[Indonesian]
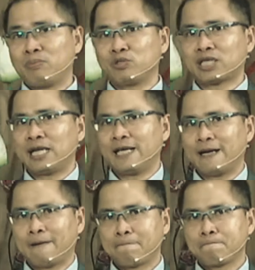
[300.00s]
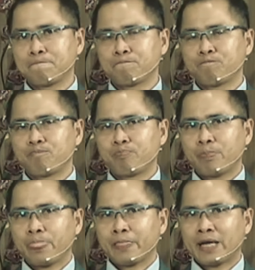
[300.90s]
sekalian.
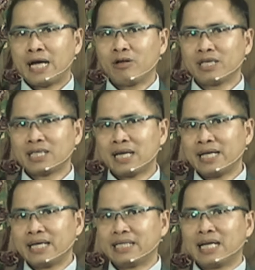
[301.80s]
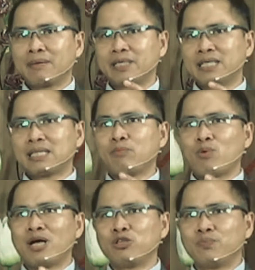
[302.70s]
Kalau kita lihat dalam kitab
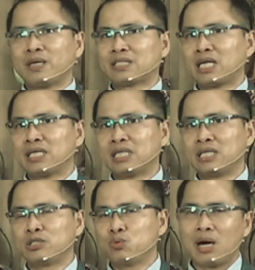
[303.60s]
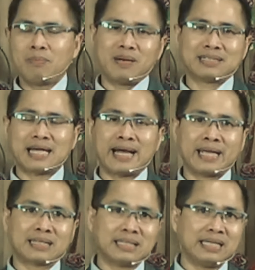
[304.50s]
Wahyu pasal 12
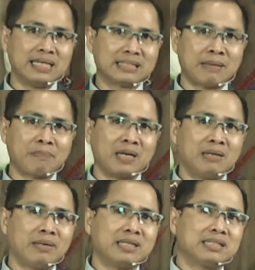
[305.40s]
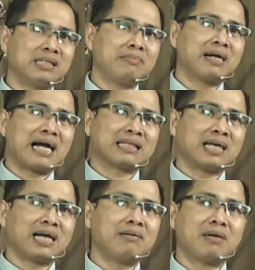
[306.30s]
ayat 3 sampai 5 di sini
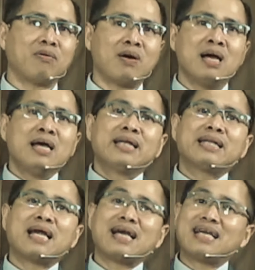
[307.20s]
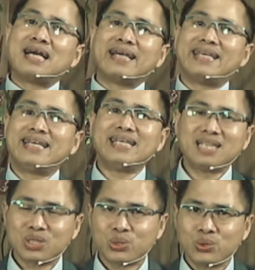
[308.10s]
mengatakan bahwa naga
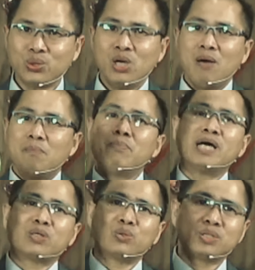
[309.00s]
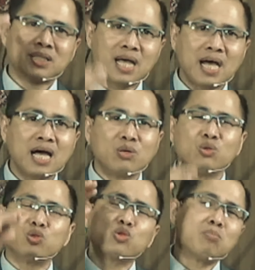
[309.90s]
itu berusaha
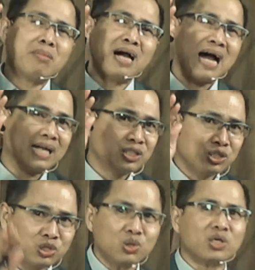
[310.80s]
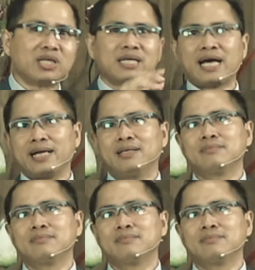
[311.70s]
untuk menghancurkan.